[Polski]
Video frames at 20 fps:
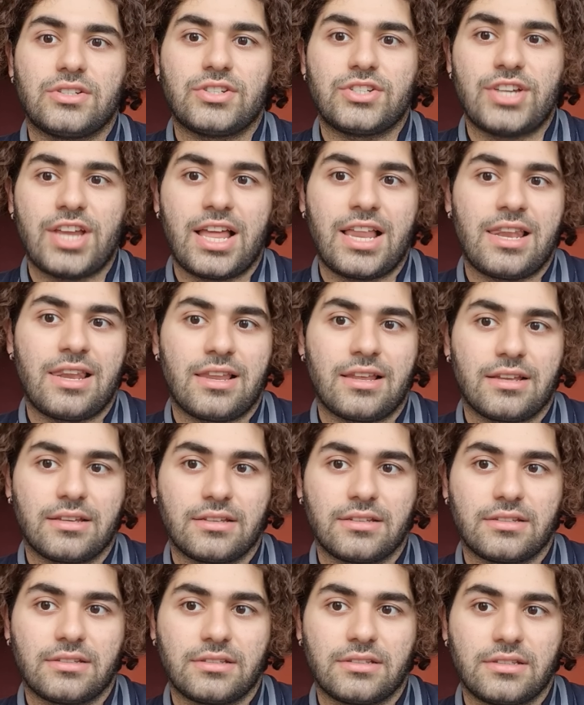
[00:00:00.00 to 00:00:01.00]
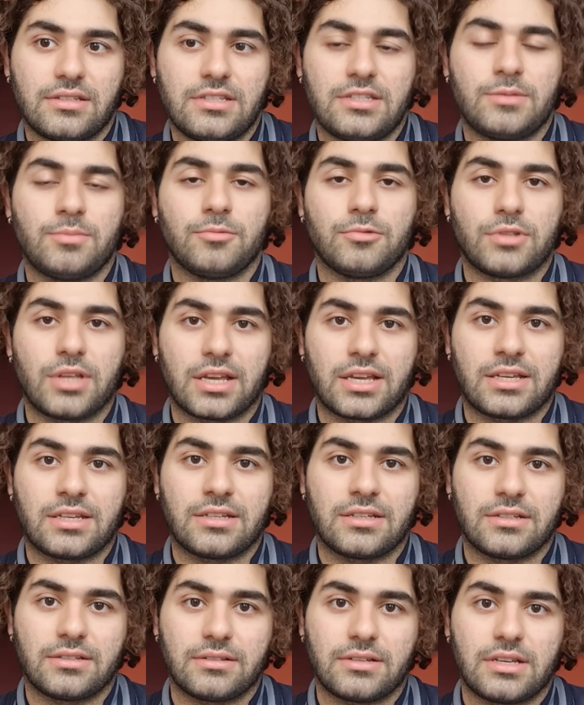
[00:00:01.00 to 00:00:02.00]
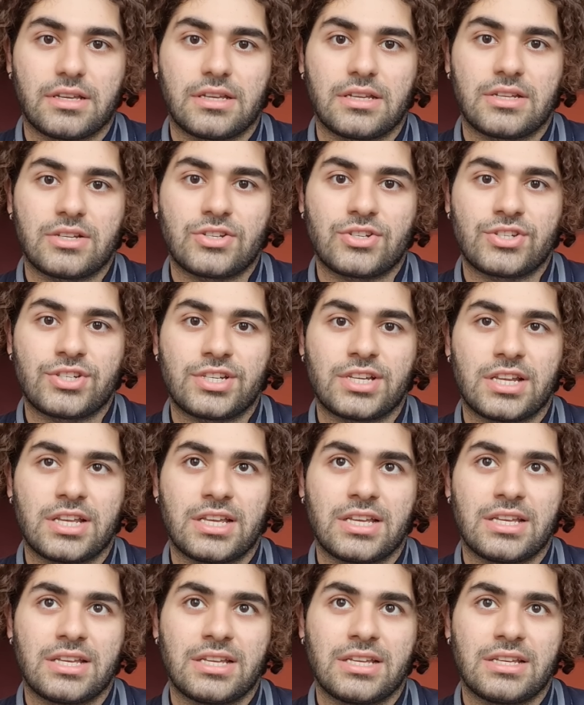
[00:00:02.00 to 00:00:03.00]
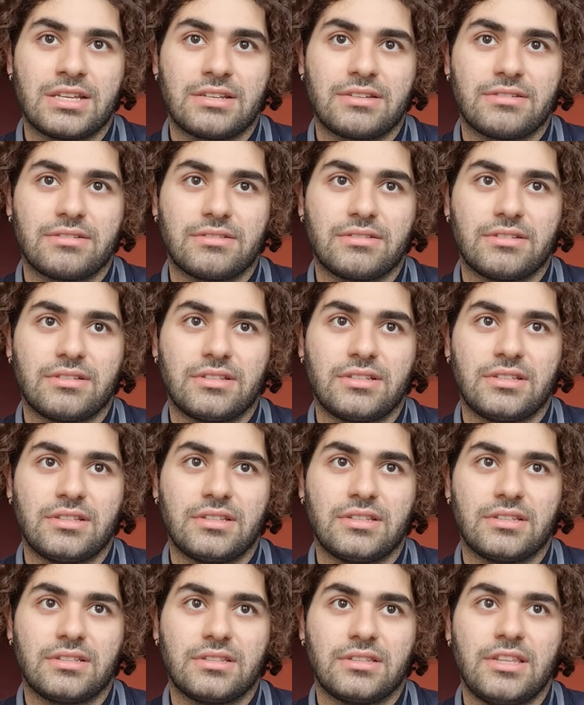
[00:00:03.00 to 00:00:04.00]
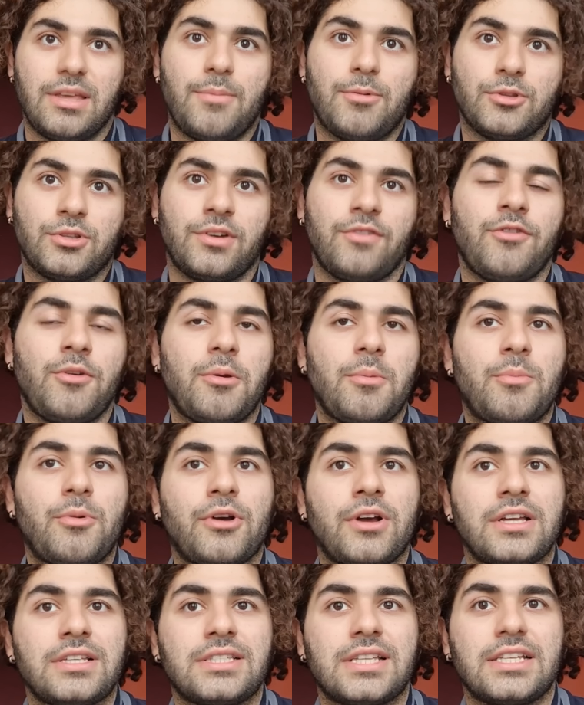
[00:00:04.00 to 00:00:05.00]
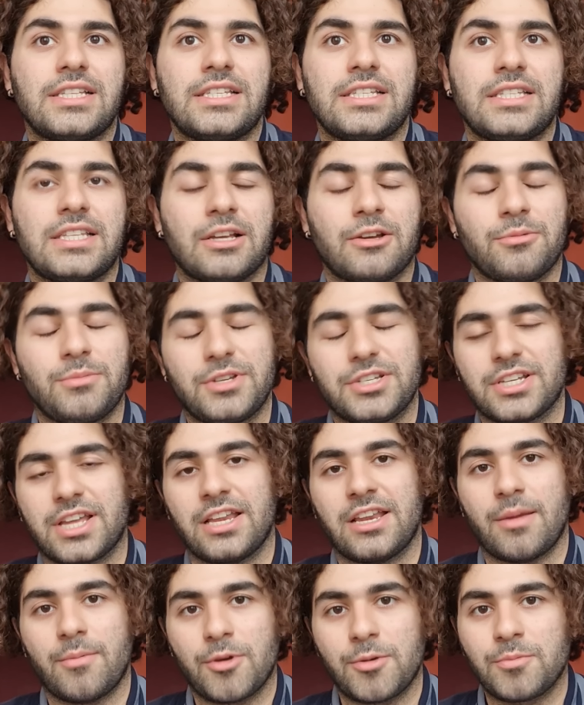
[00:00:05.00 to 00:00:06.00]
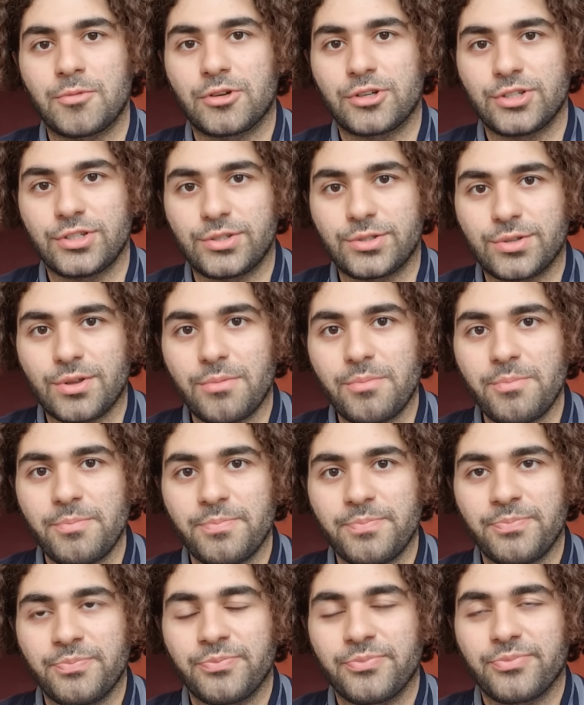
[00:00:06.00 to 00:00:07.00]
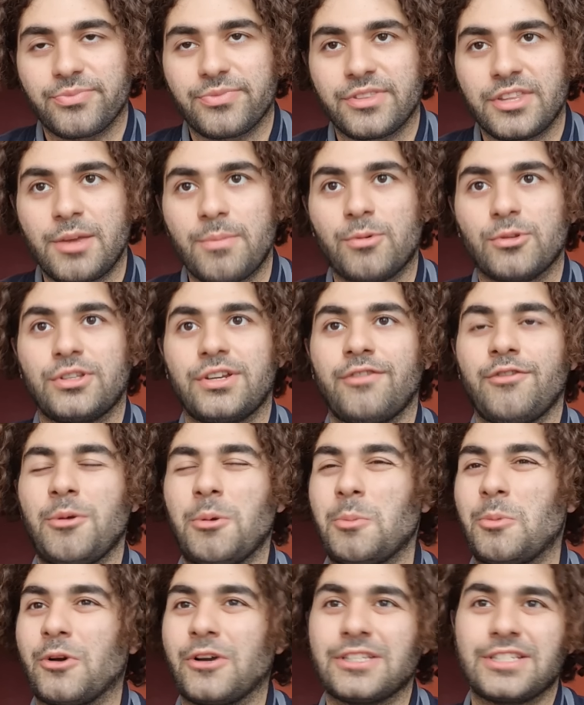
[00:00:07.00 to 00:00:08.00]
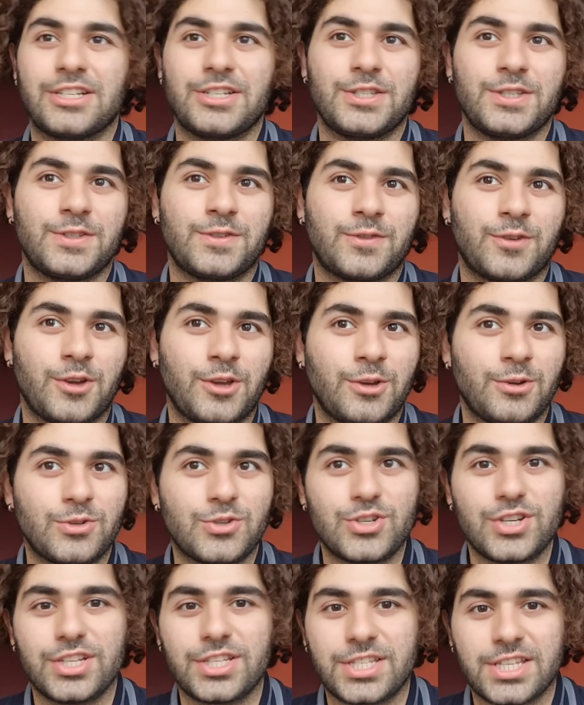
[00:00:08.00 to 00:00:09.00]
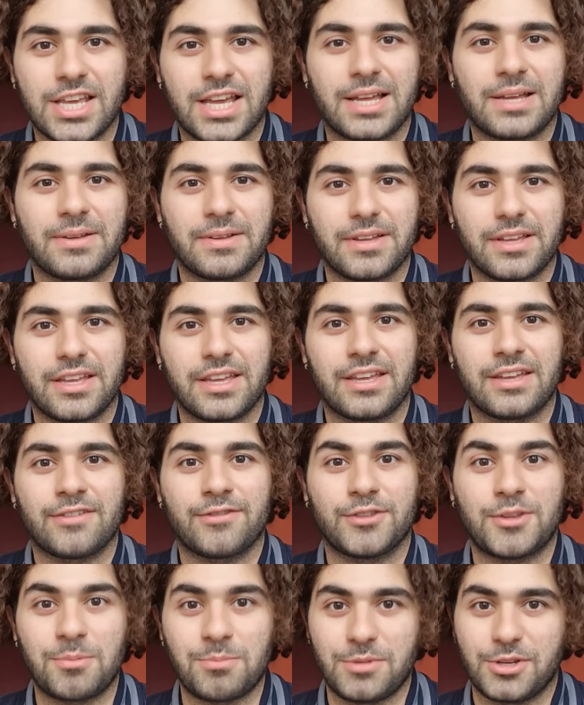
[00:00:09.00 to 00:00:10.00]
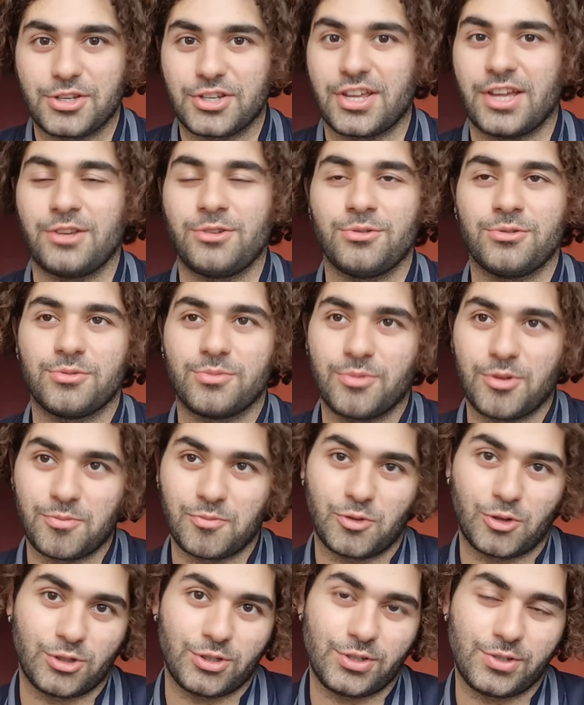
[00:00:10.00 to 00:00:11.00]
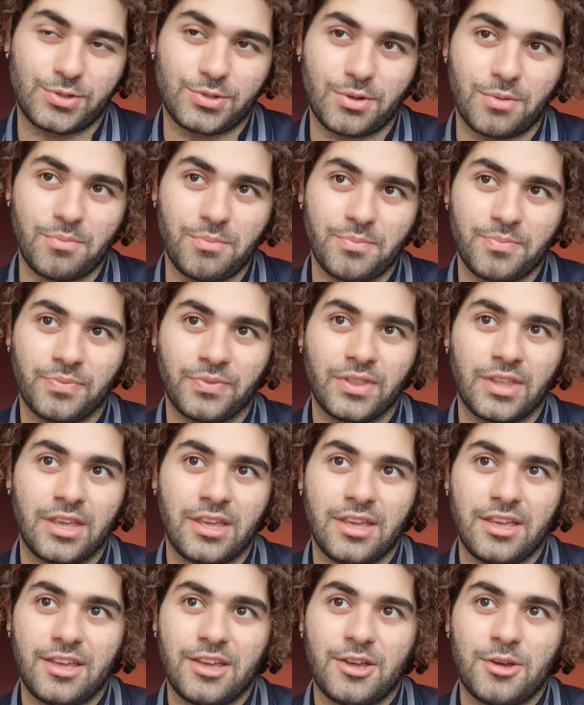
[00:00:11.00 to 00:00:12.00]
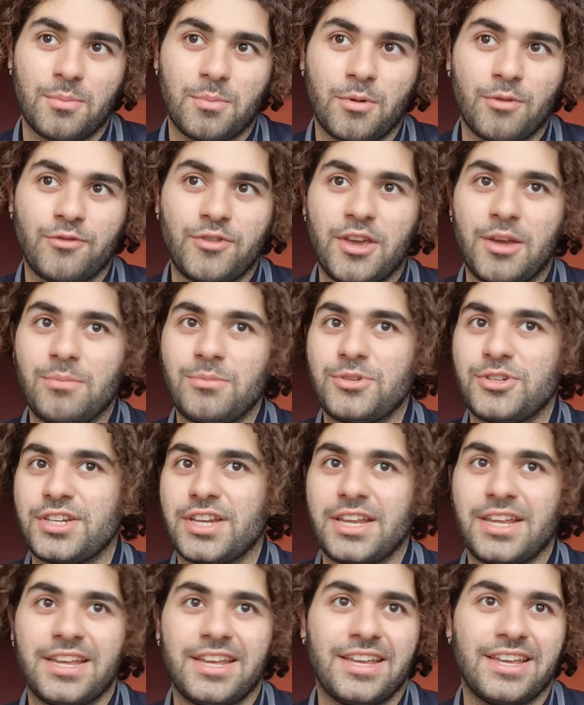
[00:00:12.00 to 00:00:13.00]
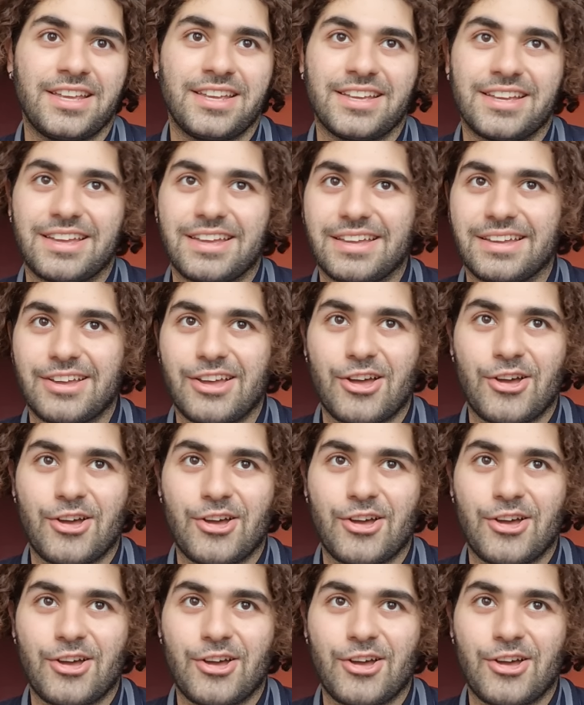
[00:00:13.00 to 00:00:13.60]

żal i smutek, e, że nie potrafiłem pokazać tego mieszkania moim rodzicom. Nie potrafiłem pokazać swojego życia e, w tym mieszkaniu moim rodzicom, bo wiem, że